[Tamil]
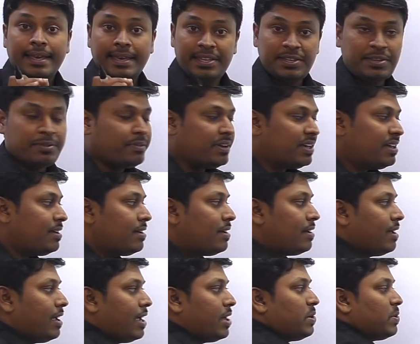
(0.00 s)
இதுவே
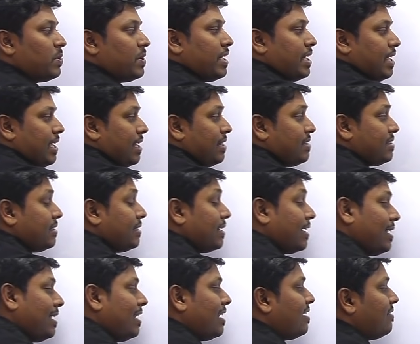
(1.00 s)
என்னோட ஏஜ்
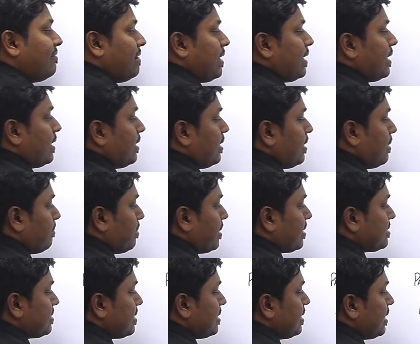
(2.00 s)
தெரியலன்னு வைங்க
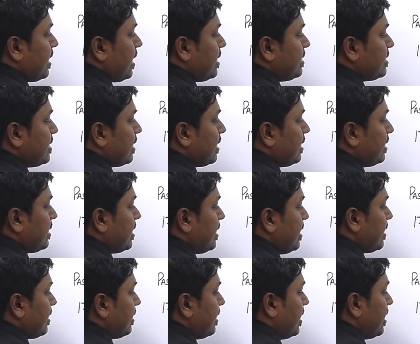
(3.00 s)
ப்ரெசென்ட் ஏஜ் எனக்கு
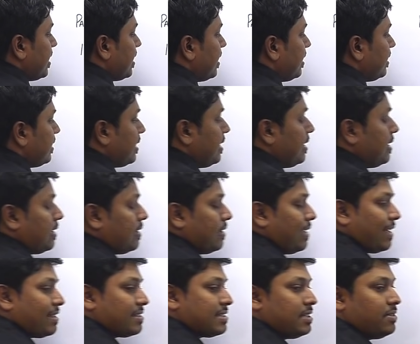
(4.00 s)
தெரியாது என்னன்னே தெரியல
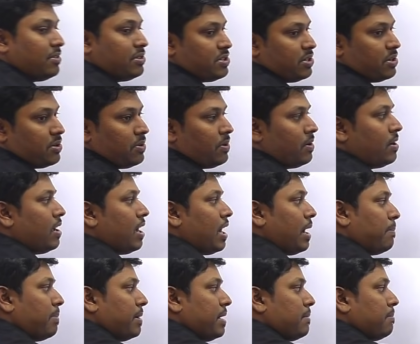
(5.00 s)
எக்ஸ்னு வச்சுக்கிறோம்
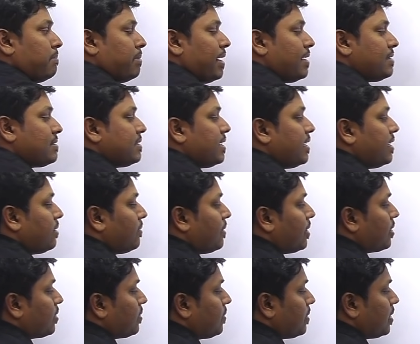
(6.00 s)
அப்படின்னா பாஸ்ட்
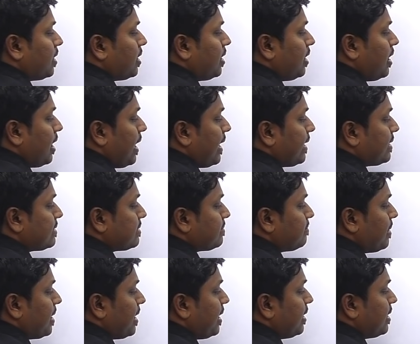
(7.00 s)
என்னவாக இருக்கும்னா எக்ஸ்
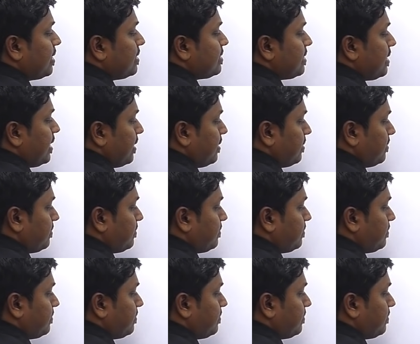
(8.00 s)
மைனஸ் எம்